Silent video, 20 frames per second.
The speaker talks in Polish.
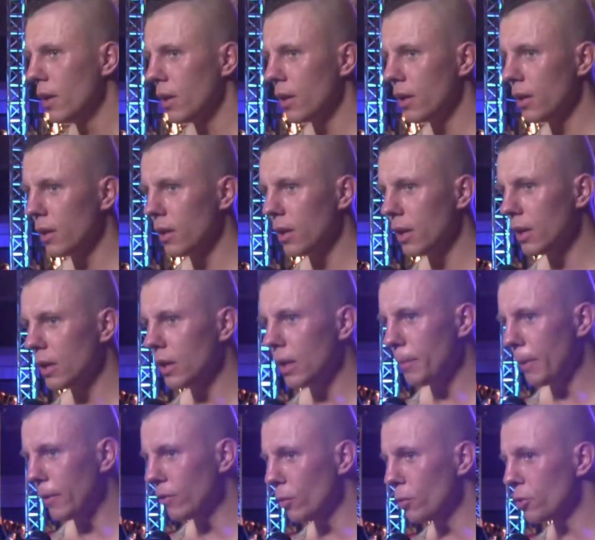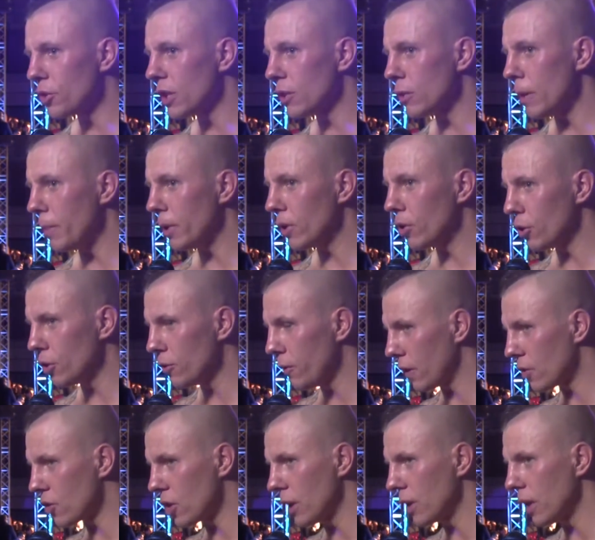E, na pewno muszę złapać
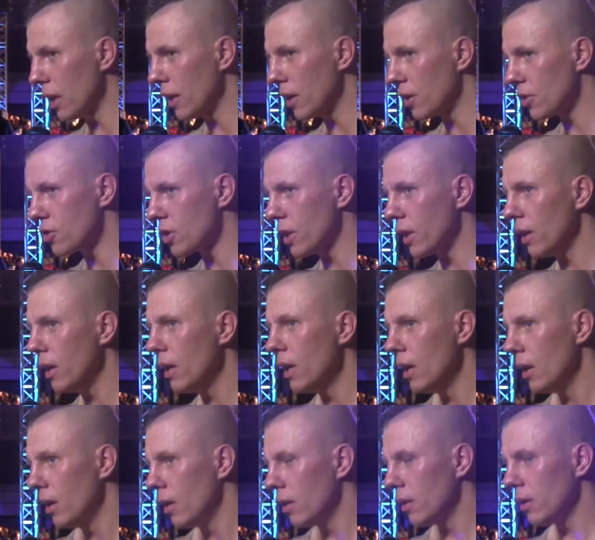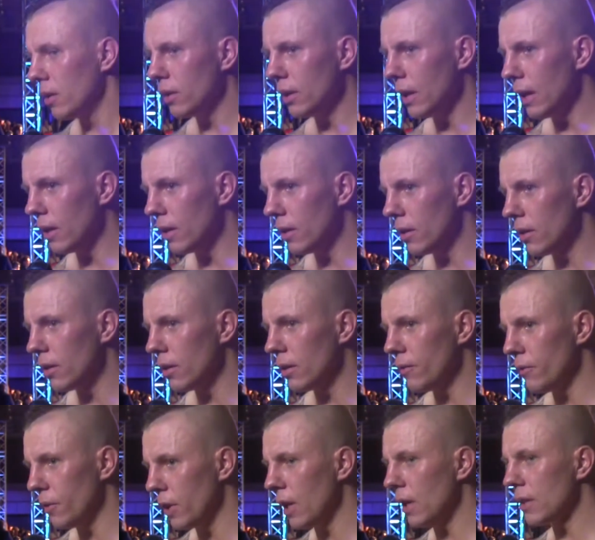doświadczenia jeszcze e, na
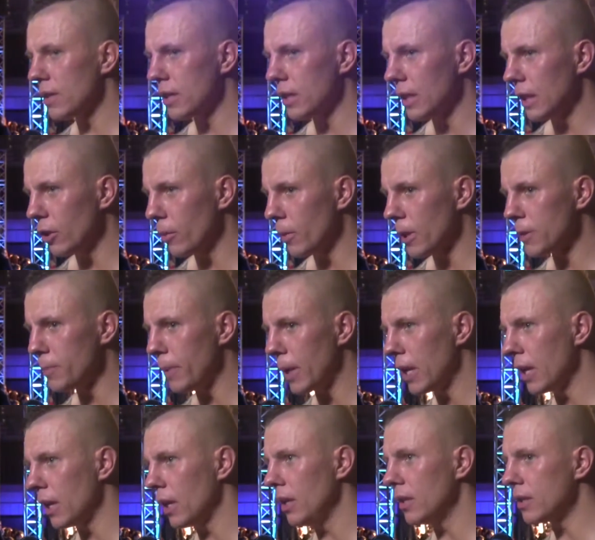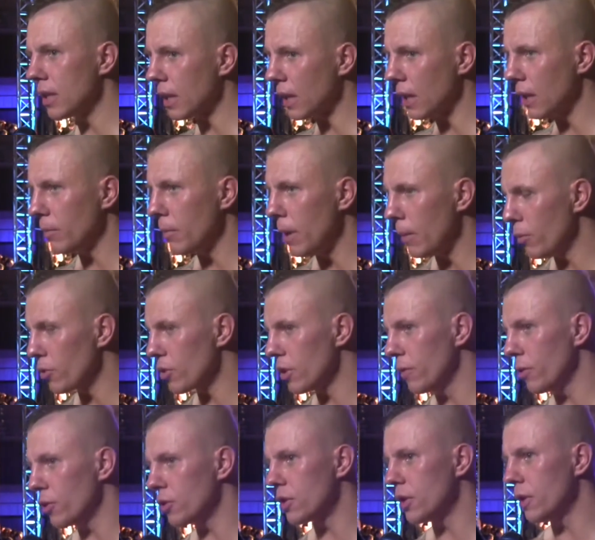wyjazdy, na dobre sparingi. Zagra mam
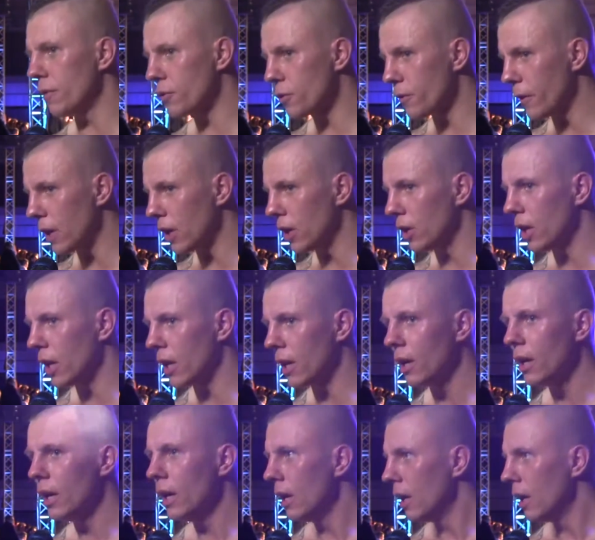możliwości w Szwerinie,